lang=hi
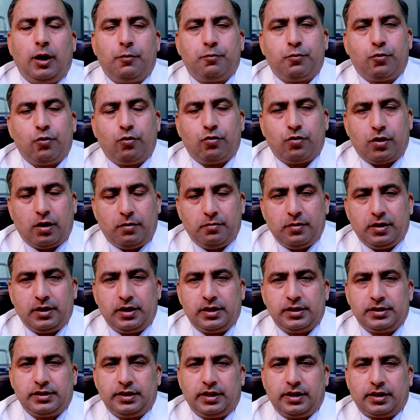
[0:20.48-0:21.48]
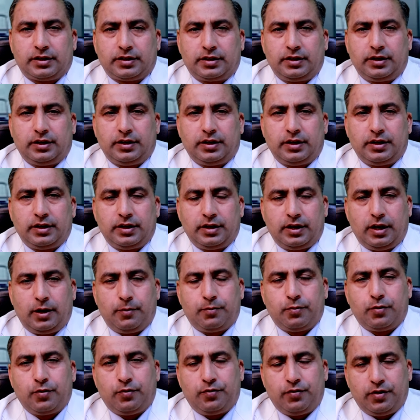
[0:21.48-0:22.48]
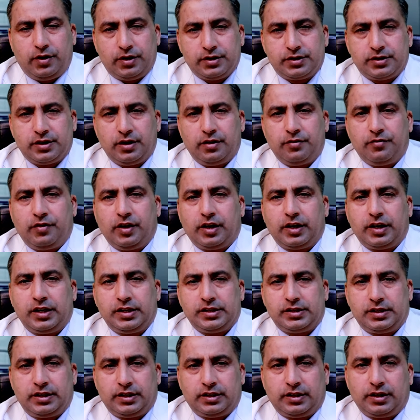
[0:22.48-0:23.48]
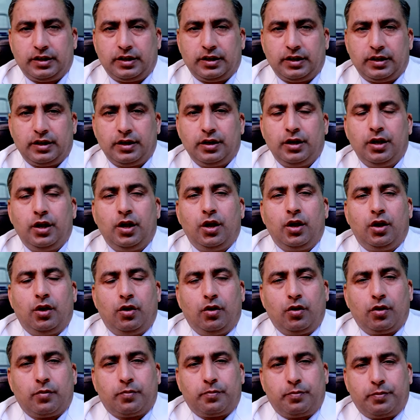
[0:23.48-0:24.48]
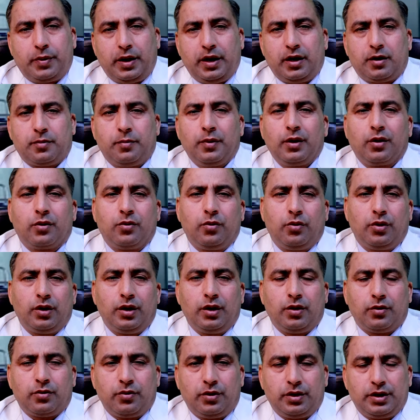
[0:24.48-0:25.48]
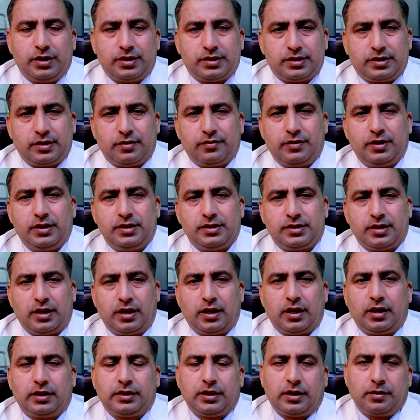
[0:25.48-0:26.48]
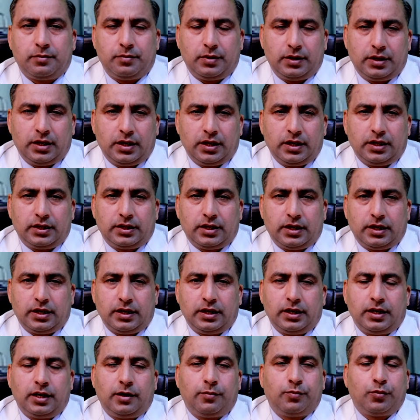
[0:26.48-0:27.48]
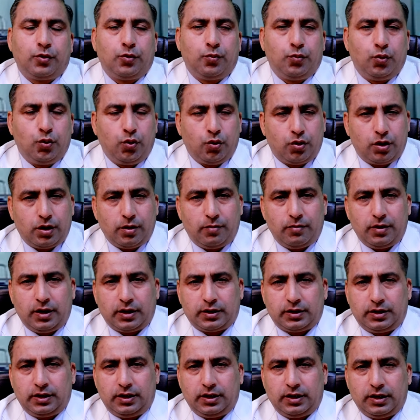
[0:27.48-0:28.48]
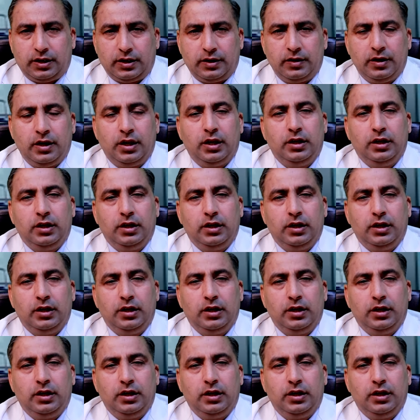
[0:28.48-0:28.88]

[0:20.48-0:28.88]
आपको कम एनर्जी लगती है आपको फंक्शनल वीकनेस रहती है और पेट में कोई ना कोई डिस्टरबेंस लगातार बना रहता है आपको भूख कम लगती है